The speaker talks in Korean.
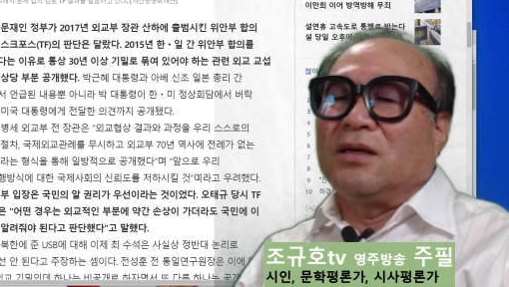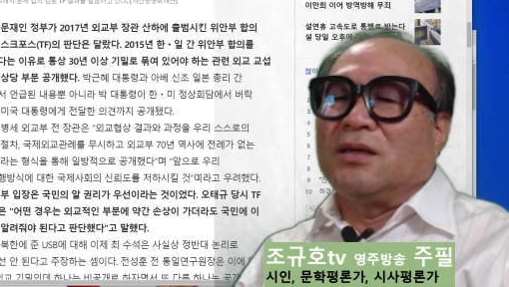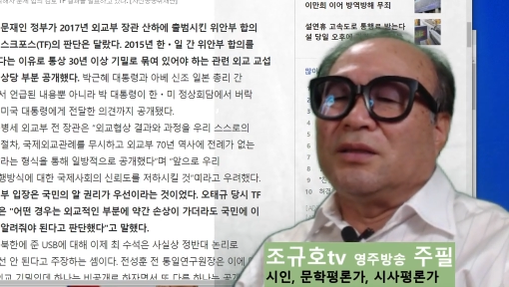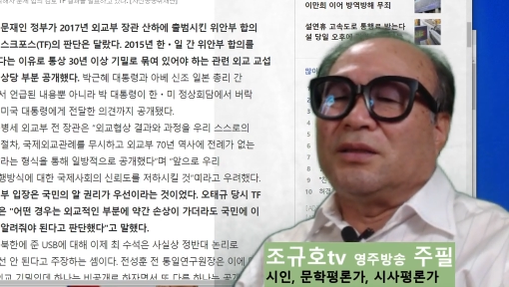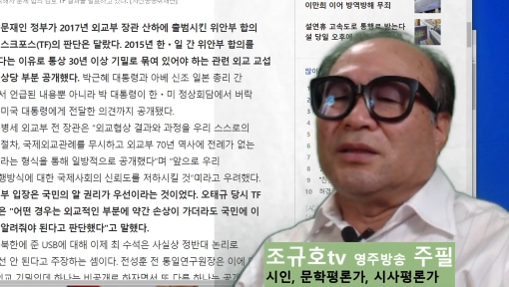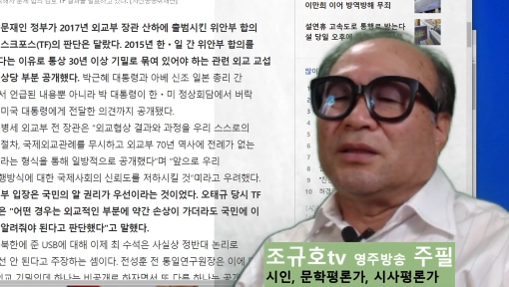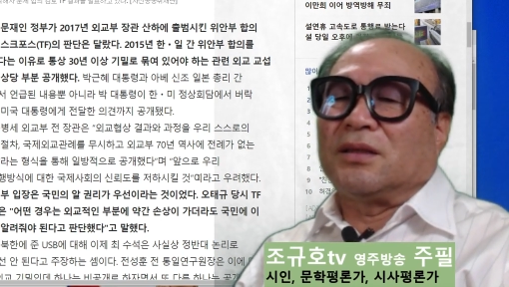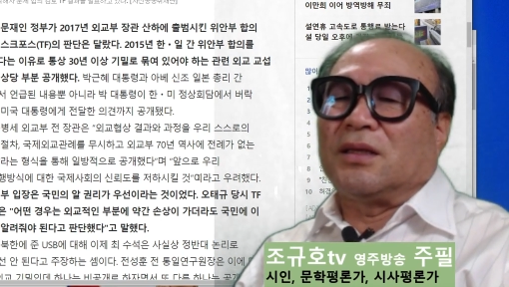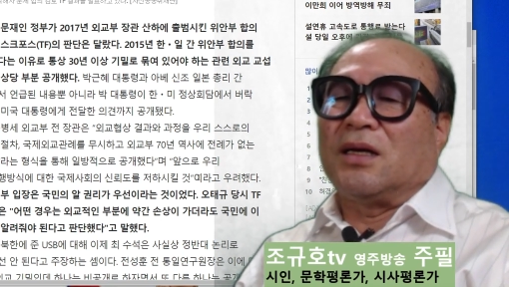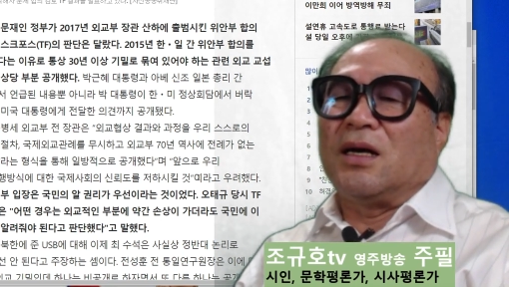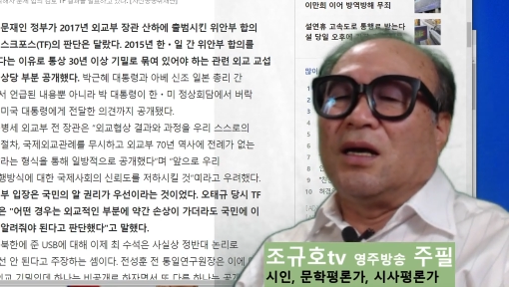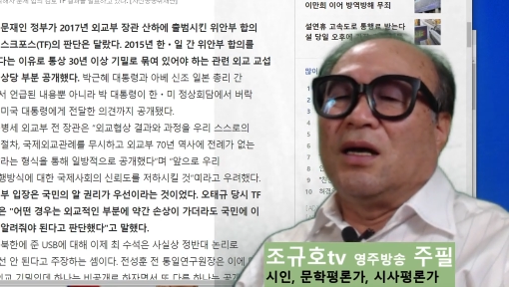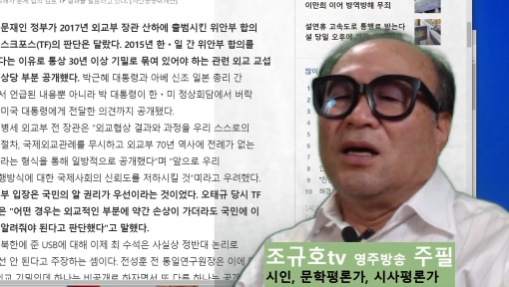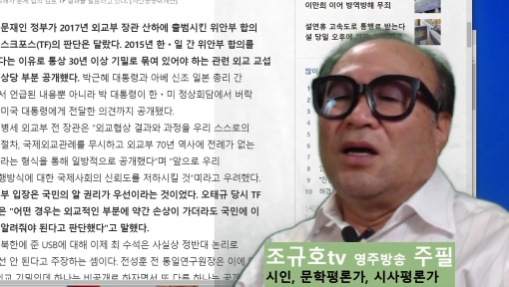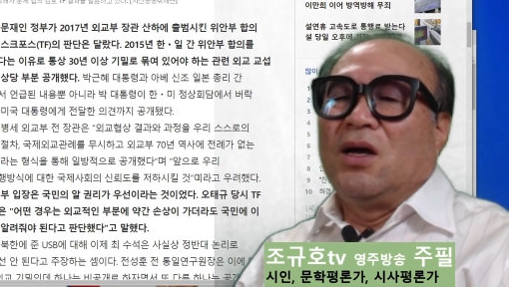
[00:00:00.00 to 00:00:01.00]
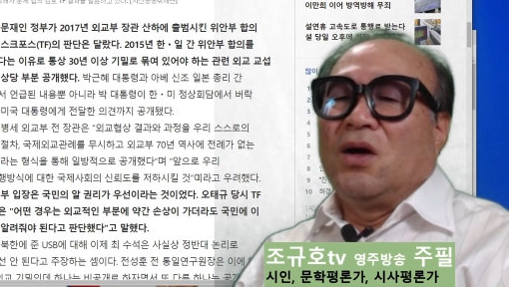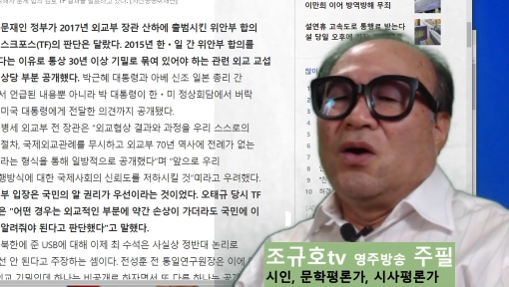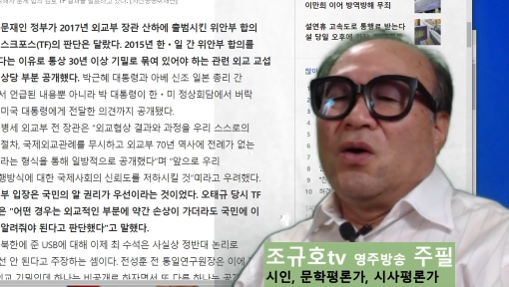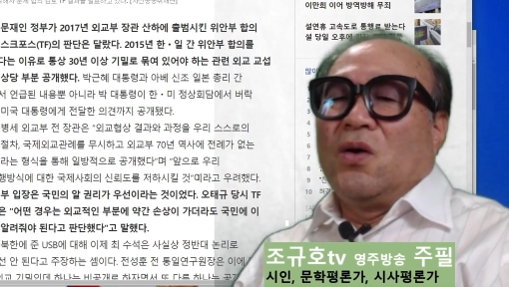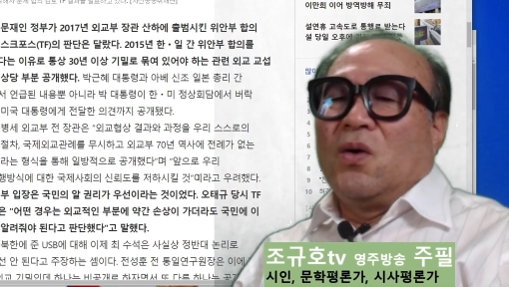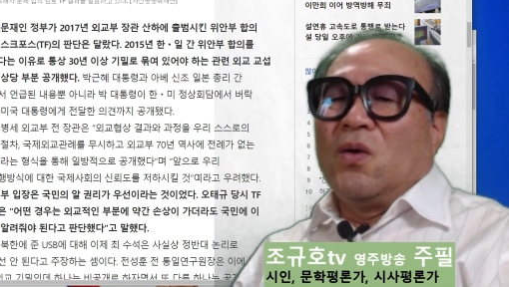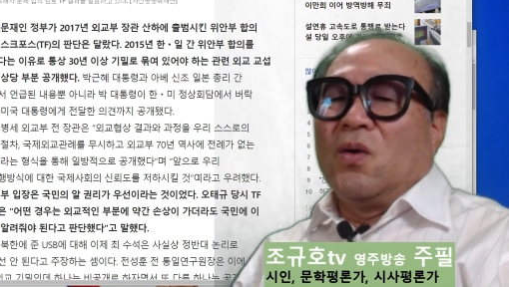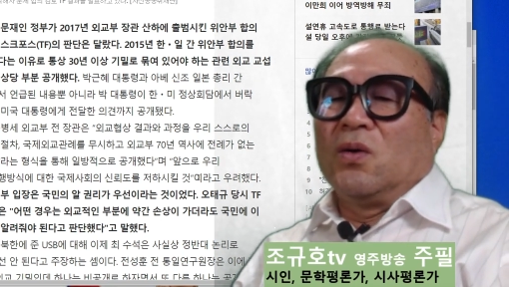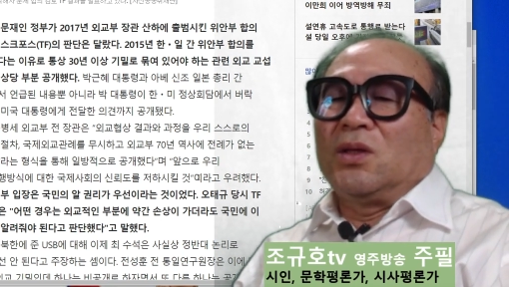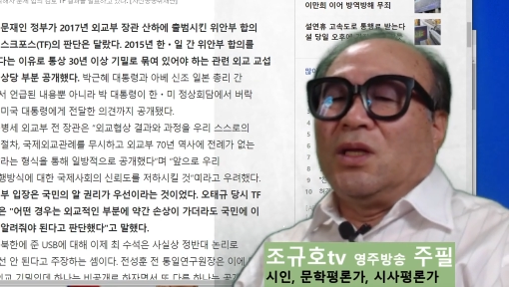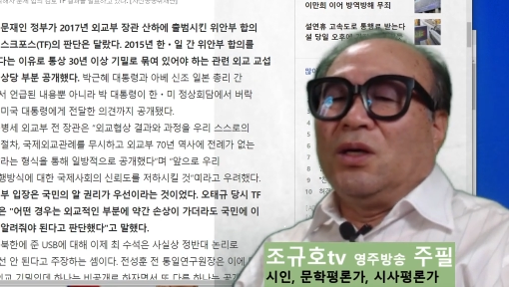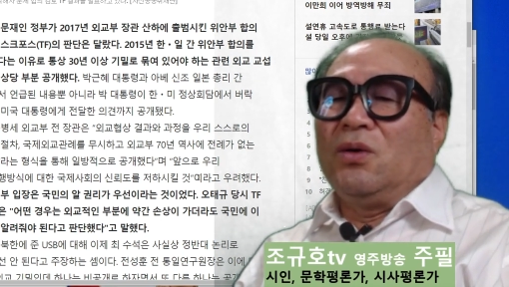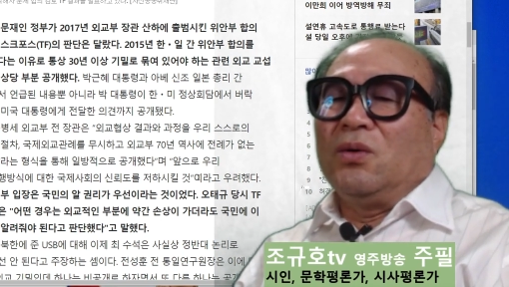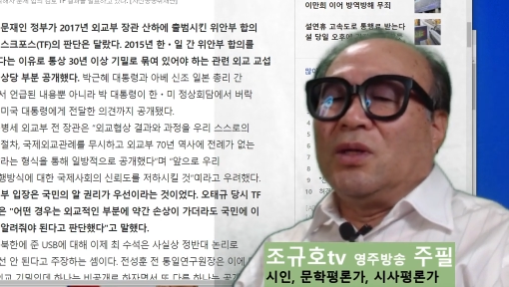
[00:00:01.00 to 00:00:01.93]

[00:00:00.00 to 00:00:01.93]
것이었다. 오태규